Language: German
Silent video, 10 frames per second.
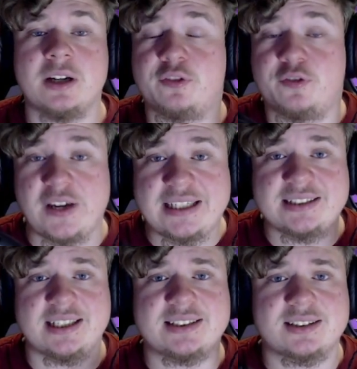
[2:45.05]

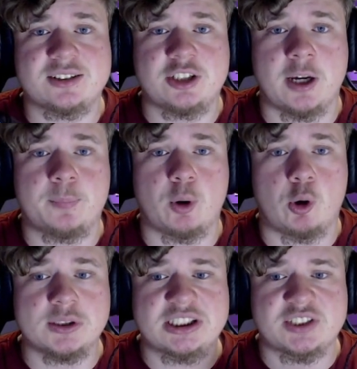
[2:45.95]
wichtigsten Tipp
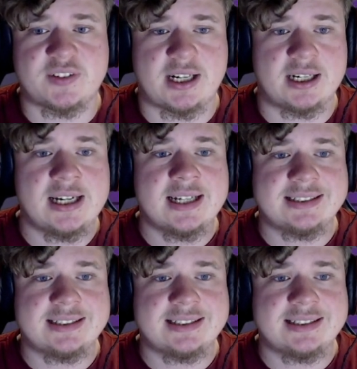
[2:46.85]
und zwar